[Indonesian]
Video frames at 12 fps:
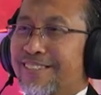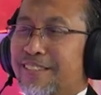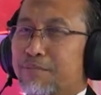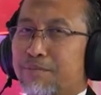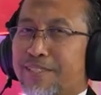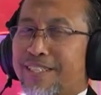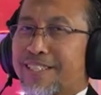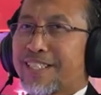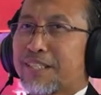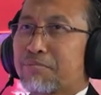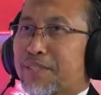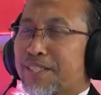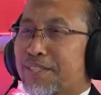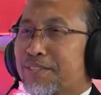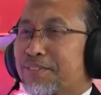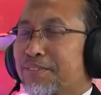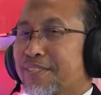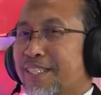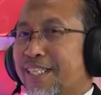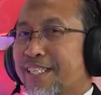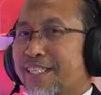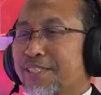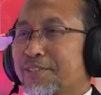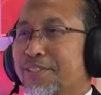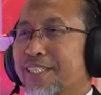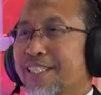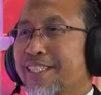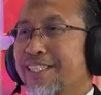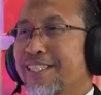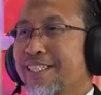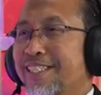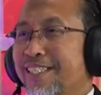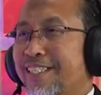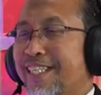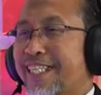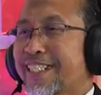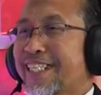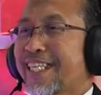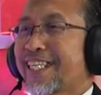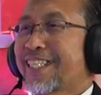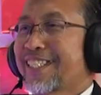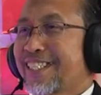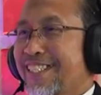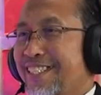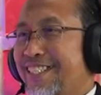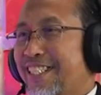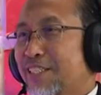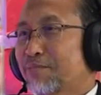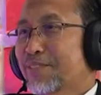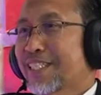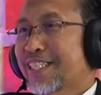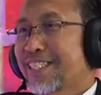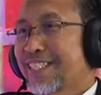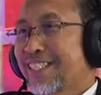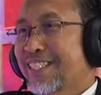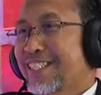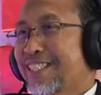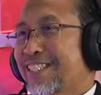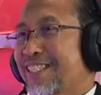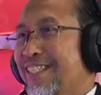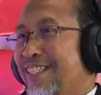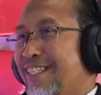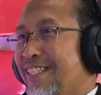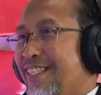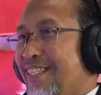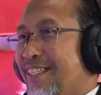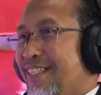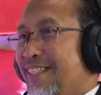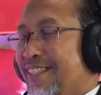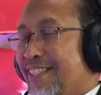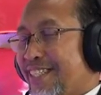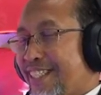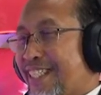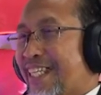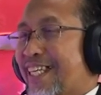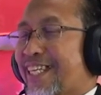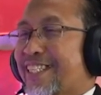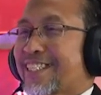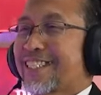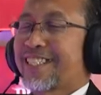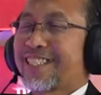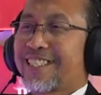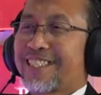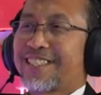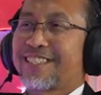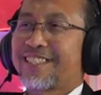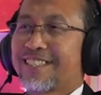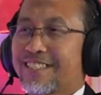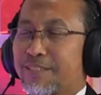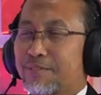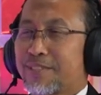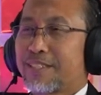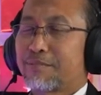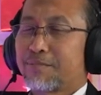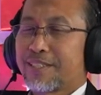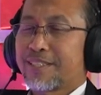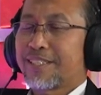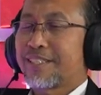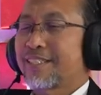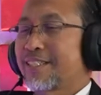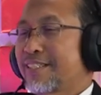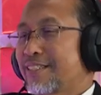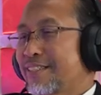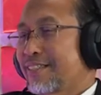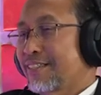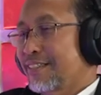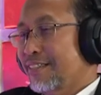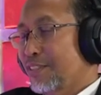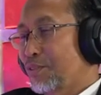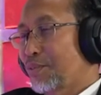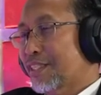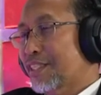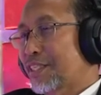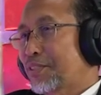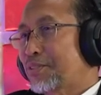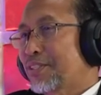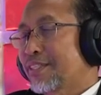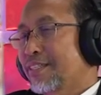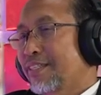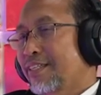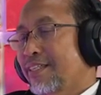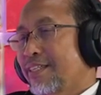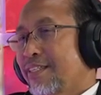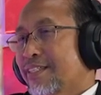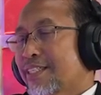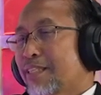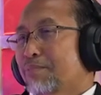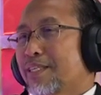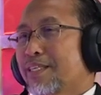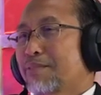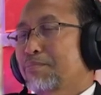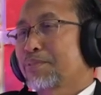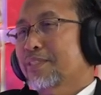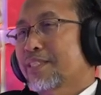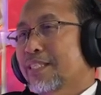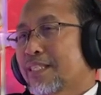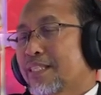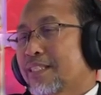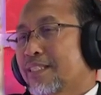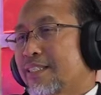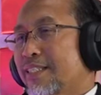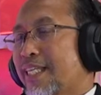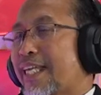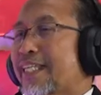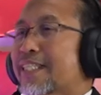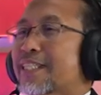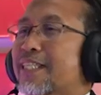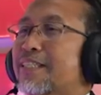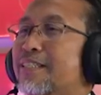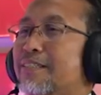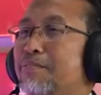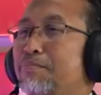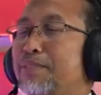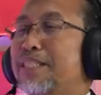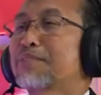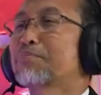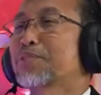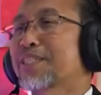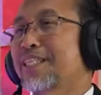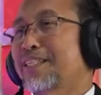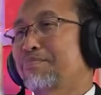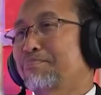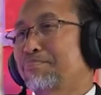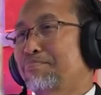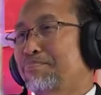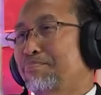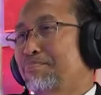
96 itu saya dosen di STAI, STAI. Z Mutakin. Sindang Kasih Ustaz. Sindang Kasih. Kemudian berjalan 2 tahun saya bergabung dengan Yayasan Bina Muslim.